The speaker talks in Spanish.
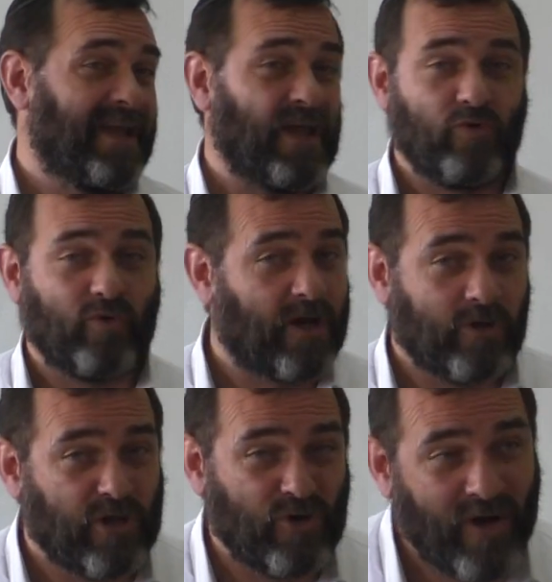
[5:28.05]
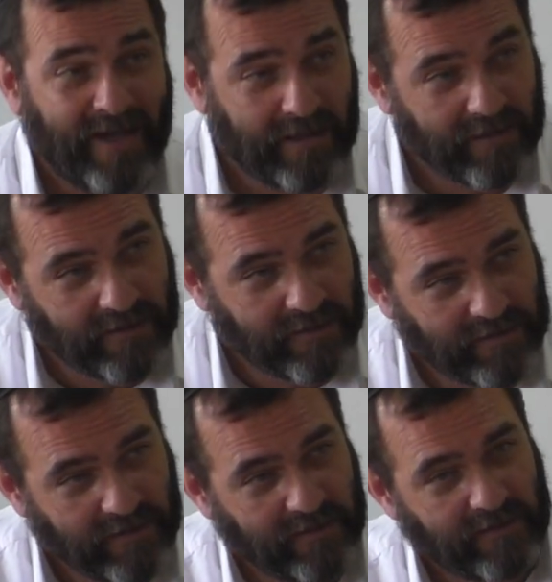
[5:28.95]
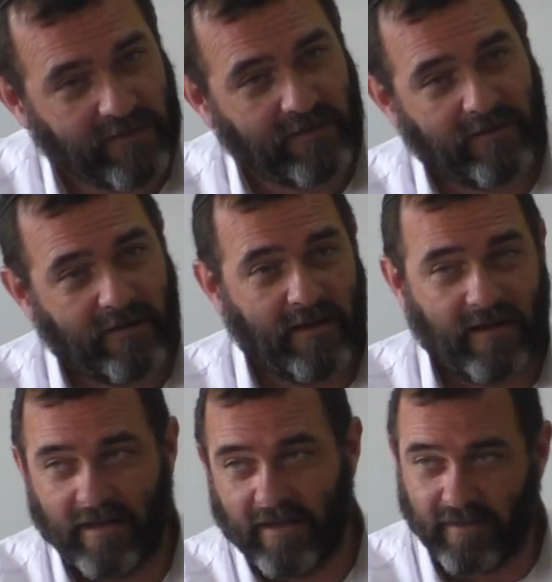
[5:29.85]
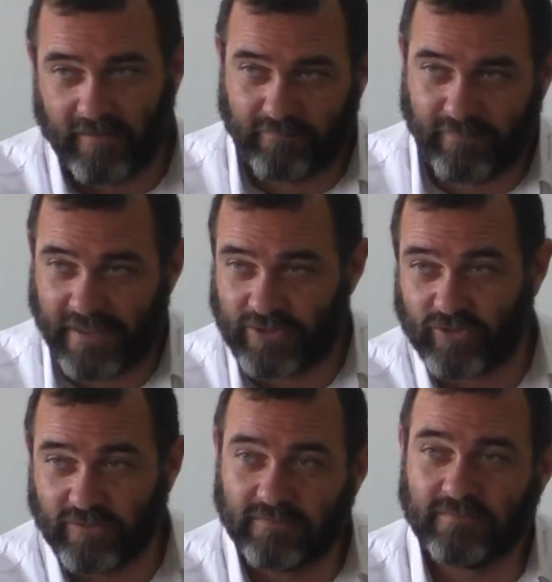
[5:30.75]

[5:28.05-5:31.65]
en un lugar donde no hay eh, paso,